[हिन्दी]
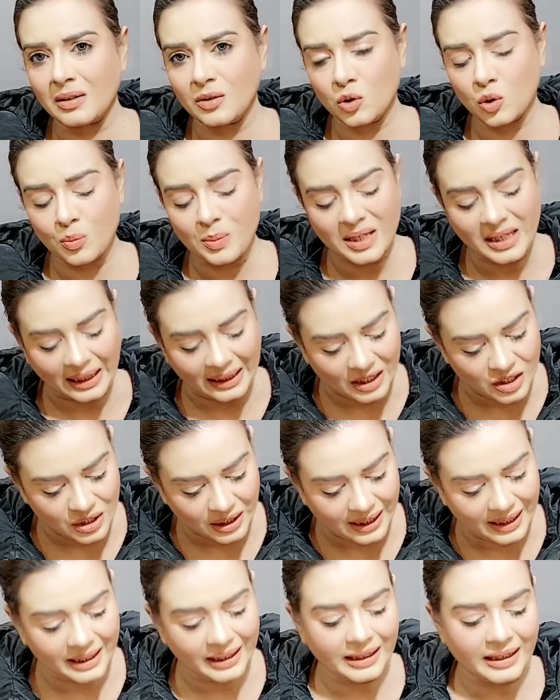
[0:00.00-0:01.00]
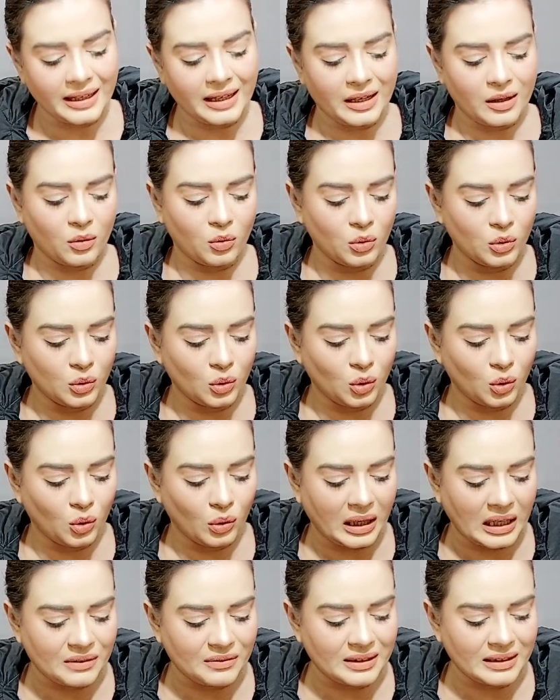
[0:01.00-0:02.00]
जो बेचारे चले गए हैं उनको
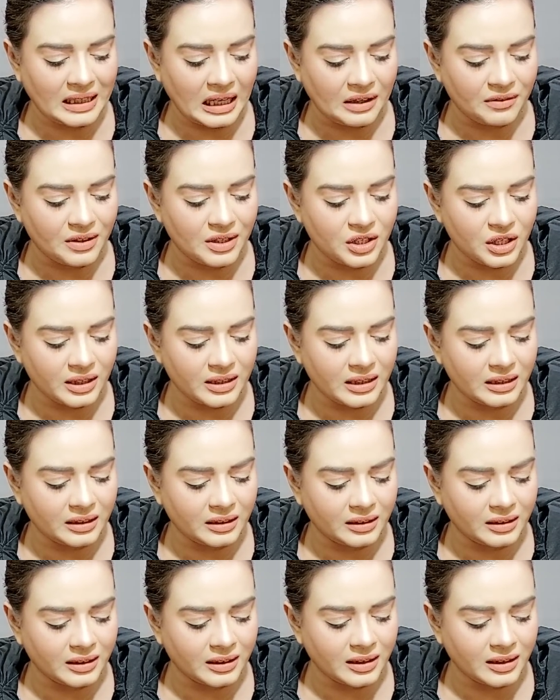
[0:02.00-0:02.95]
करवट करवट जन्नत